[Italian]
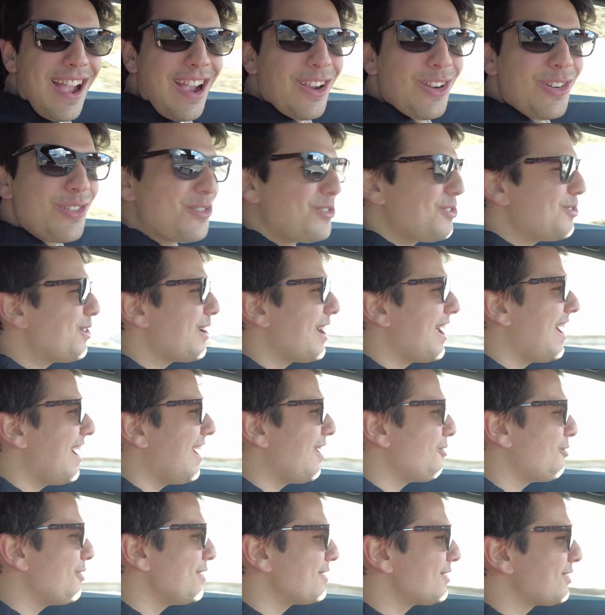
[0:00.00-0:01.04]
ancora
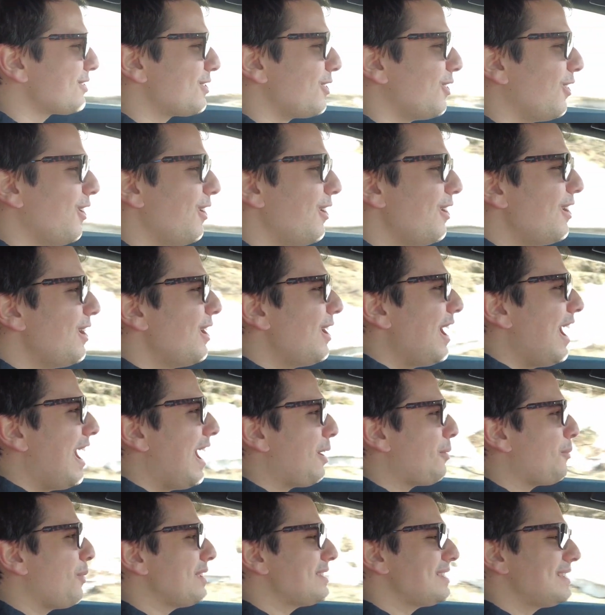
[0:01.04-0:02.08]
a, questo,
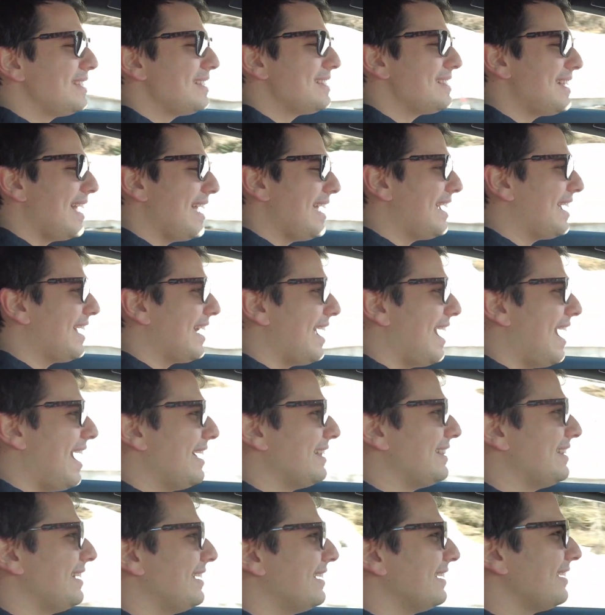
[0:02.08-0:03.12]
a questi 6
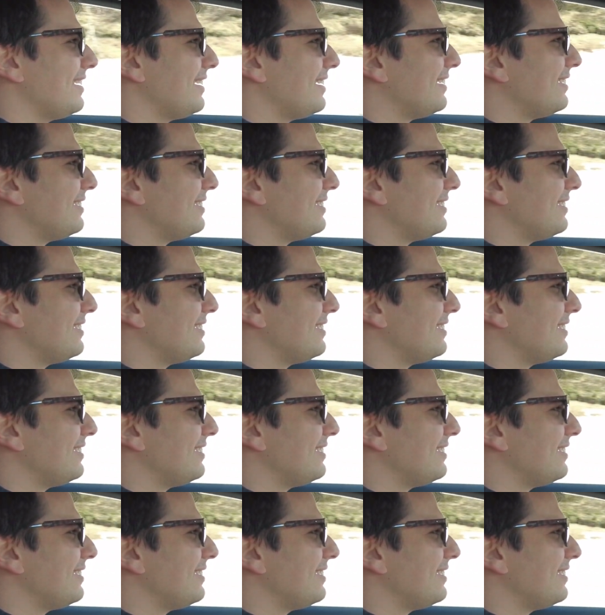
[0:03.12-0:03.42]
gradi.